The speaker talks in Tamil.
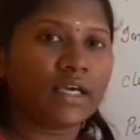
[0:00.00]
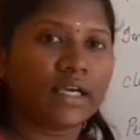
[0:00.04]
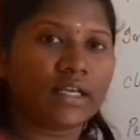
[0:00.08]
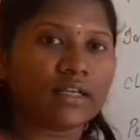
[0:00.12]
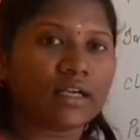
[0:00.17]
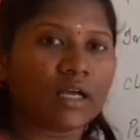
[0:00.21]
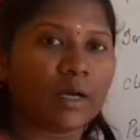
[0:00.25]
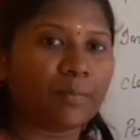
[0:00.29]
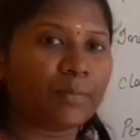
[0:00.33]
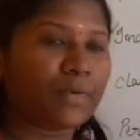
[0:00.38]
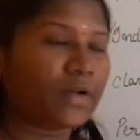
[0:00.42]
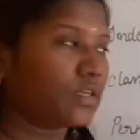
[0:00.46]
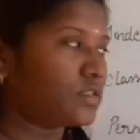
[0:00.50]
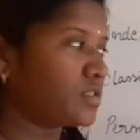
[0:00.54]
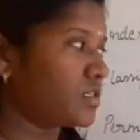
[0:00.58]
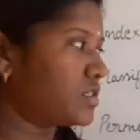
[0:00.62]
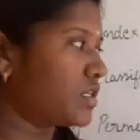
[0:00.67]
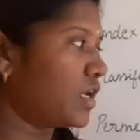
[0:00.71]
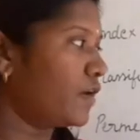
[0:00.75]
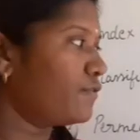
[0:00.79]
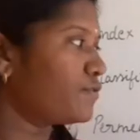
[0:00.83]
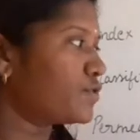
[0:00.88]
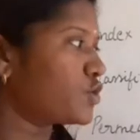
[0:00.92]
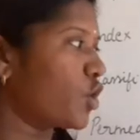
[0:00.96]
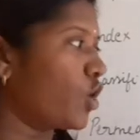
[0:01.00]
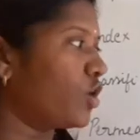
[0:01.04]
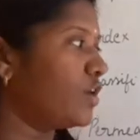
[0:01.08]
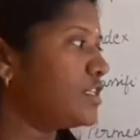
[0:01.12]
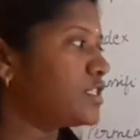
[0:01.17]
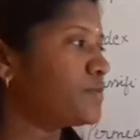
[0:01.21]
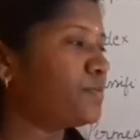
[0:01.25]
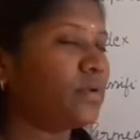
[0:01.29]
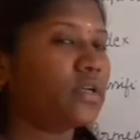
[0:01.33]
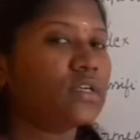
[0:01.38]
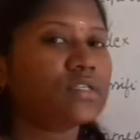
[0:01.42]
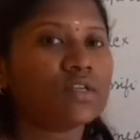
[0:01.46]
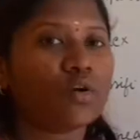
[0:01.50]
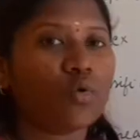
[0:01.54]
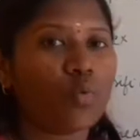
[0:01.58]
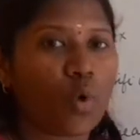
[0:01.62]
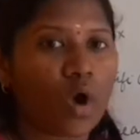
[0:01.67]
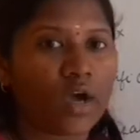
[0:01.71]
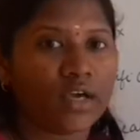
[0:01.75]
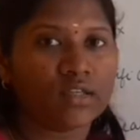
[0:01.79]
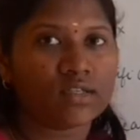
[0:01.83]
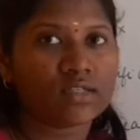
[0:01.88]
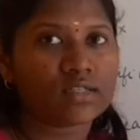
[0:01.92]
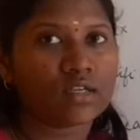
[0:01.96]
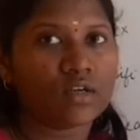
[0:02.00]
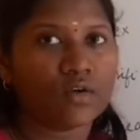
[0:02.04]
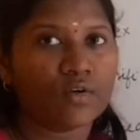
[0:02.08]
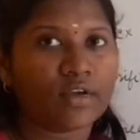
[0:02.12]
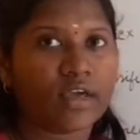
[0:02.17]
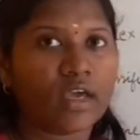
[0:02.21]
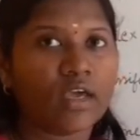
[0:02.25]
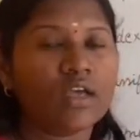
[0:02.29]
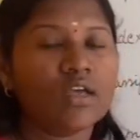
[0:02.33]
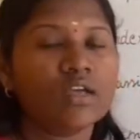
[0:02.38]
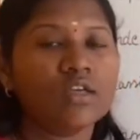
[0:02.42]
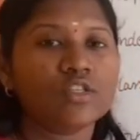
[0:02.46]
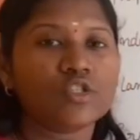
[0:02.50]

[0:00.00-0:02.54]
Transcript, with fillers: இட் கம்பரசஸ் ஆஃப் சாலிட்ஸ் ப்ளஸ் வாய்ட்ஸ் ஓகே